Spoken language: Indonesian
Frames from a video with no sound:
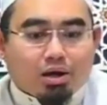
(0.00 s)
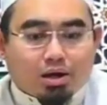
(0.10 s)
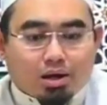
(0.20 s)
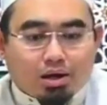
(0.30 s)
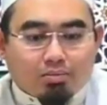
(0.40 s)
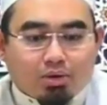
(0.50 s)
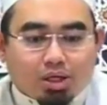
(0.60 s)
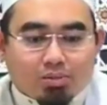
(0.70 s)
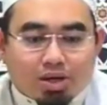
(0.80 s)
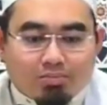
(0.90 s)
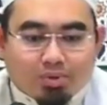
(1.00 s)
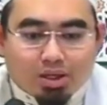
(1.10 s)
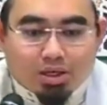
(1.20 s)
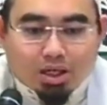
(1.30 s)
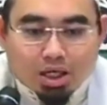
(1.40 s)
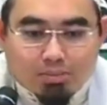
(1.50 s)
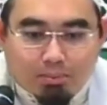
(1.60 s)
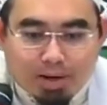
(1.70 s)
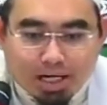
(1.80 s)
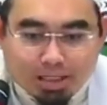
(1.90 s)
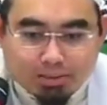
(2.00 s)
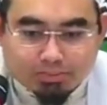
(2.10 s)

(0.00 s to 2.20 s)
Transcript: Hah? Murid Imam Imam Malik.